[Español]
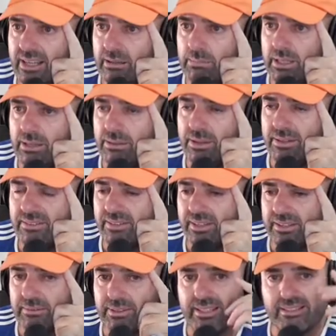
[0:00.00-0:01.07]
aplicaciones
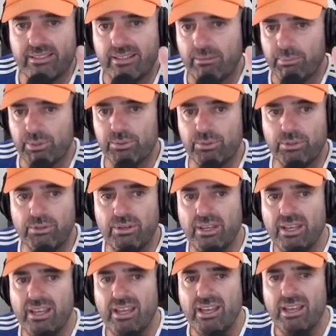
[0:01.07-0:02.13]
arriba. Esta la he puesto yo,
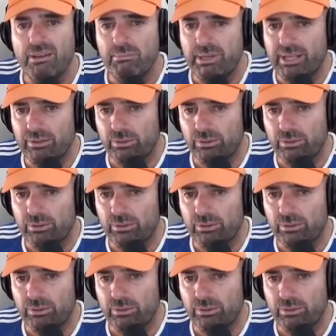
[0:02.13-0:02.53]
pero